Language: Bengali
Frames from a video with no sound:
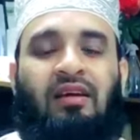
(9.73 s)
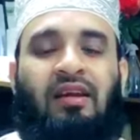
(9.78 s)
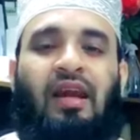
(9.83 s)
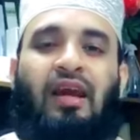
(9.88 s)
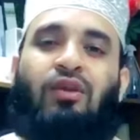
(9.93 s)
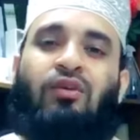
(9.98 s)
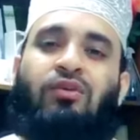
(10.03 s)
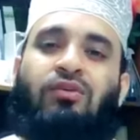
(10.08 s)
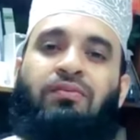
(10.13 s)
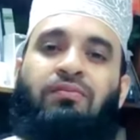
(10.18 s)

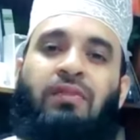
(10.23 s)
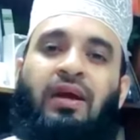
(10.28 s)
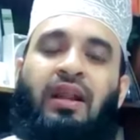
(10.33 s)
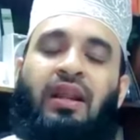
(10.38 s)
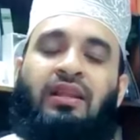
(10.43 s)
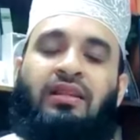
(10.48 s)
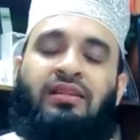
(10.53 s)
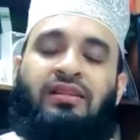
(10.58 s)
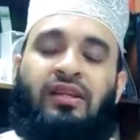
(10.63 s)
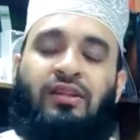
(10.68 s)
কেন
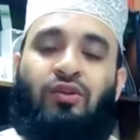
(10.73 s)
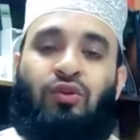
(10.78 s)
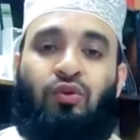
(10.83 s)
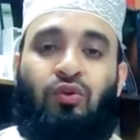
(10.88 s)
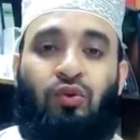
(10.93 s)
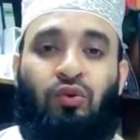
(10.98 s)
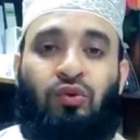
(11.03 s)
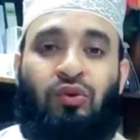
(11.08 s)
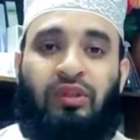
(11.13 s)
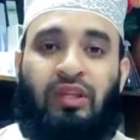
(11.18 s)
বাংলাদেশ এত
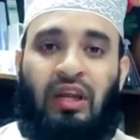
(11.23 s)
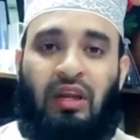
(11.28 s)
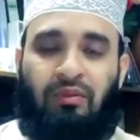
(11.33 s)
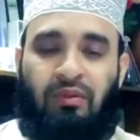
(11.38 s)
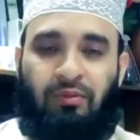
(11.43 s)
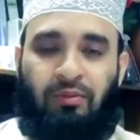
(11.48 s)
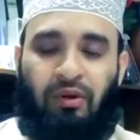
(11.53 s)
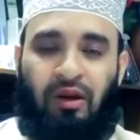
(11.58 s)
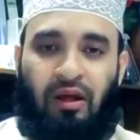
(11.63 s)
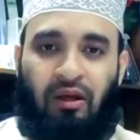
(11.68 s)
দ্রুত
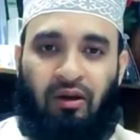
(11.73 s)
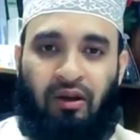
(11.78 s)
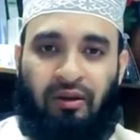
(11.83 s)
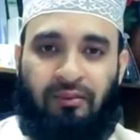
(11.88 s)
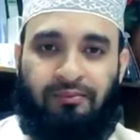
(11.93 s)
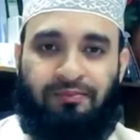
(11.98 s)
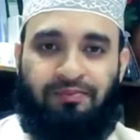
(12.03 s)
তারাবি পড়া হয়